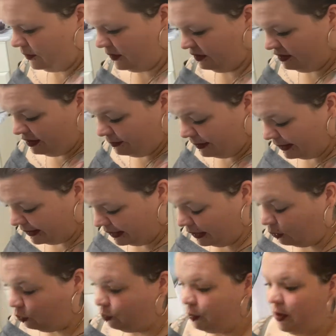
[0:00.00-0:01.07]
c'est bête, il y a
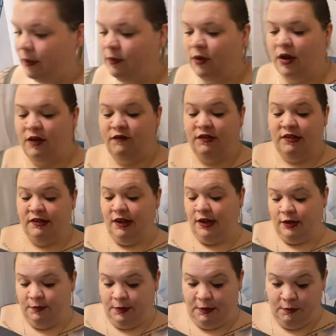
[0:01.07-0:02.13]
d'autres problèmes dans la vie,
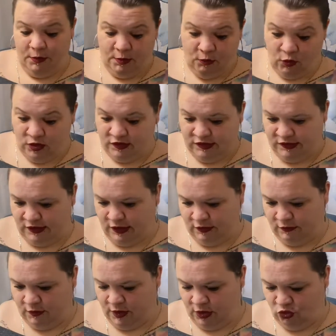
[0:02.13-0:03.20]
certes, ben, mais moi, c'est ça.
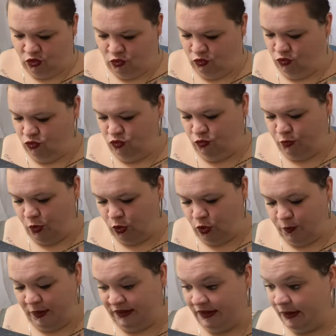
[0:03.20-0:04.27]
Voilà, je supporte
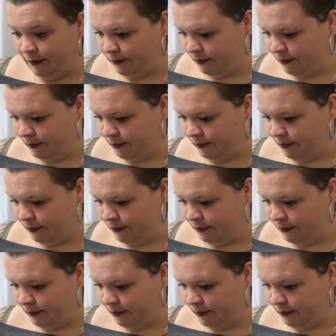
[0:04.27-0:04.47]
pas ça.